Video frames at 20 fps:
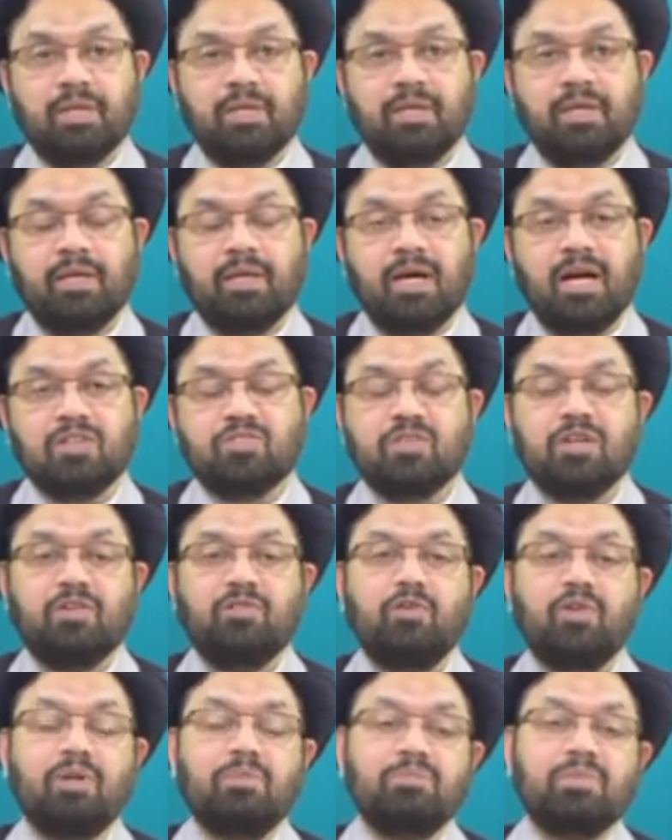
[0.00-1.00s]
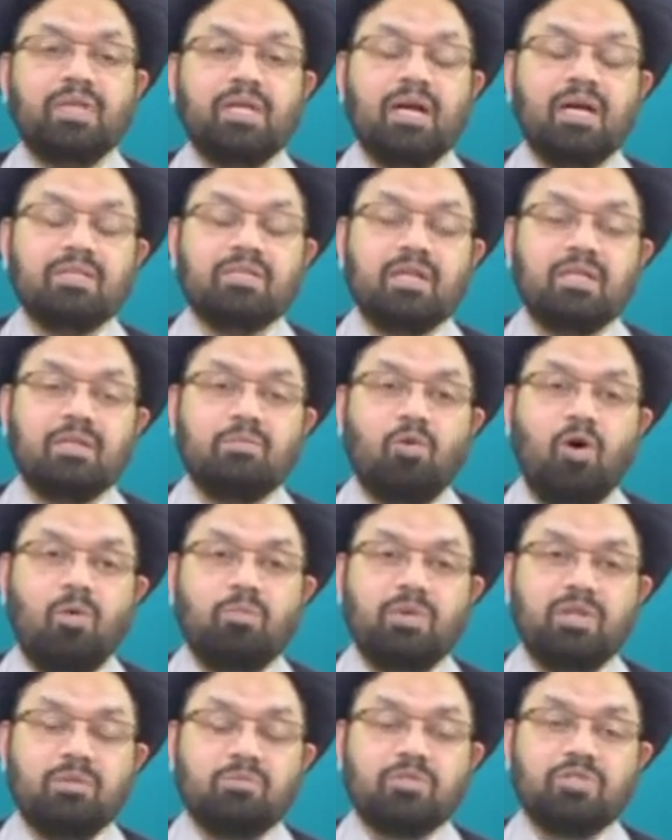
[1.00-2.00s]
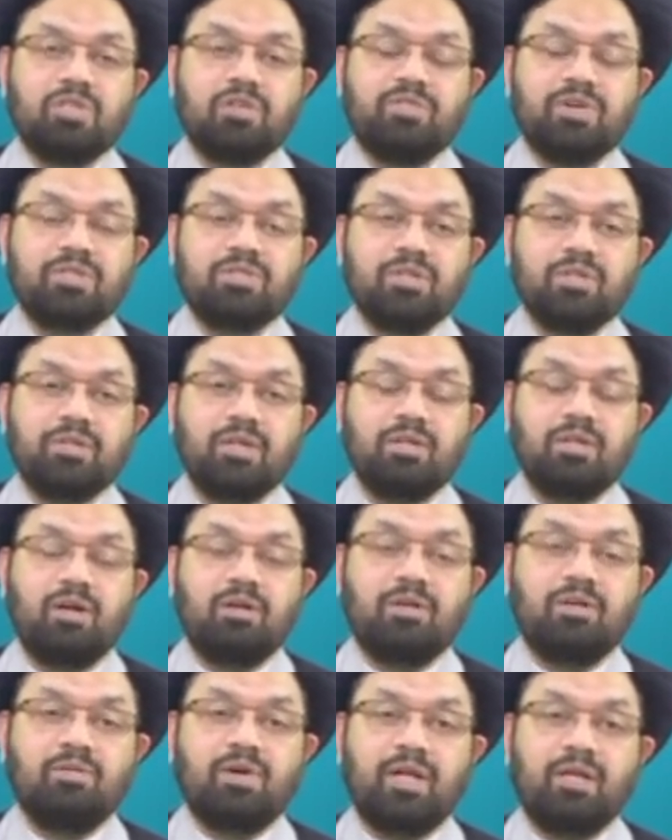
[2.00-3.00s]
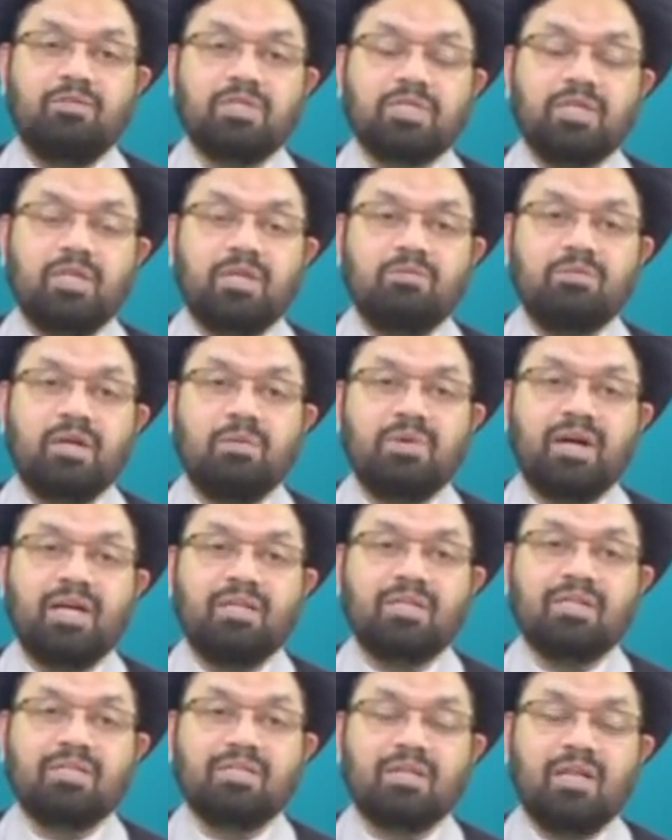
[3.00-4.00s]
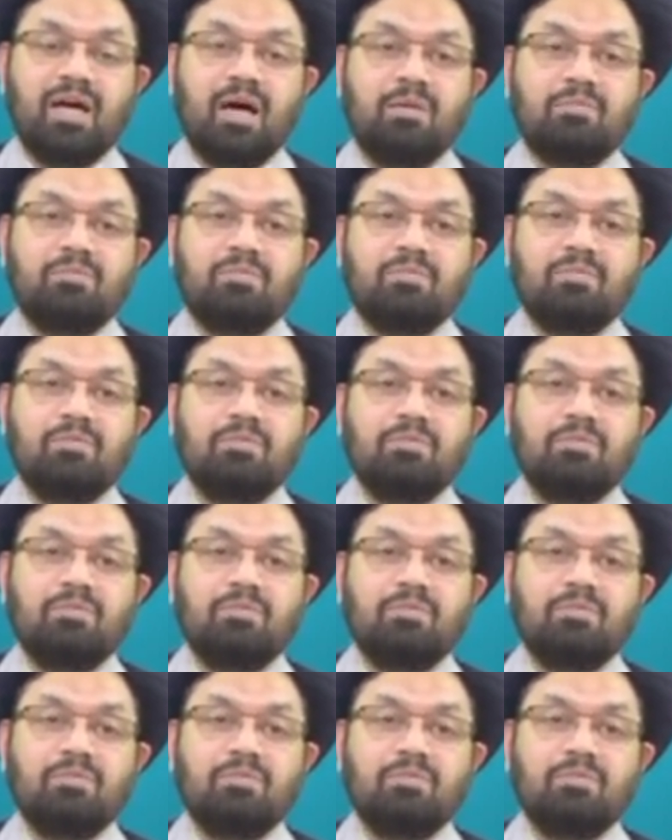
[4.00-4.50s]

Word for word: कि अशरफुलंबिया हज़रत मोहम्मद मुस्तफ़ा सल्ला वसम के बाद इस्लाम